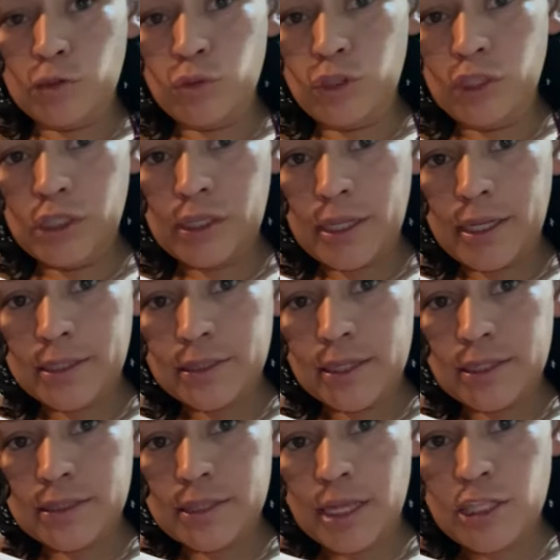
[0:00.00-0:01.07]
su uñita ya se le
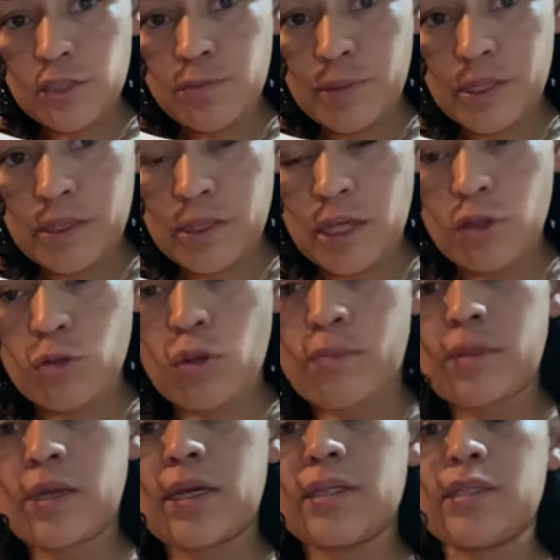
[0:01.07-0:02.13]
está desprendiendo,
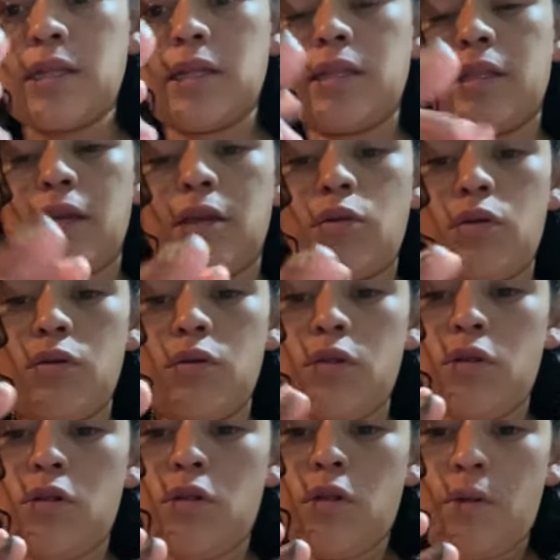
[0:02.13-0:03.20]
amigas, del dedo.
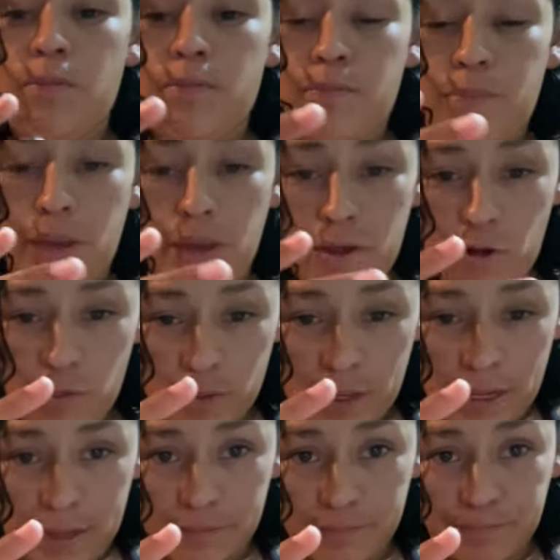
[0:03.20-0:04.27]
Pero
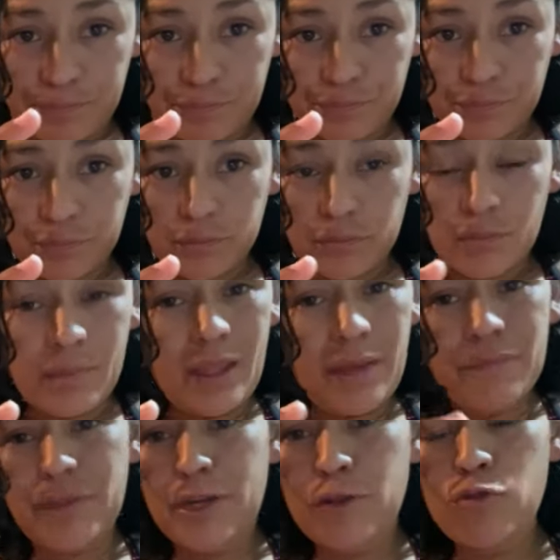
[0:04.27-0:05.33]
vean,
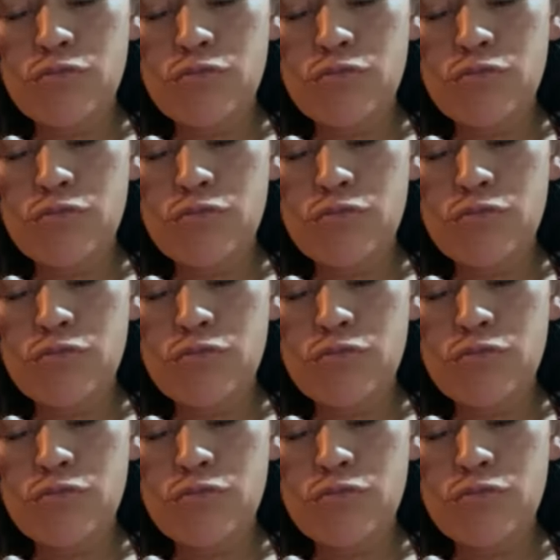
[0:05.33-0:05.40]
trae un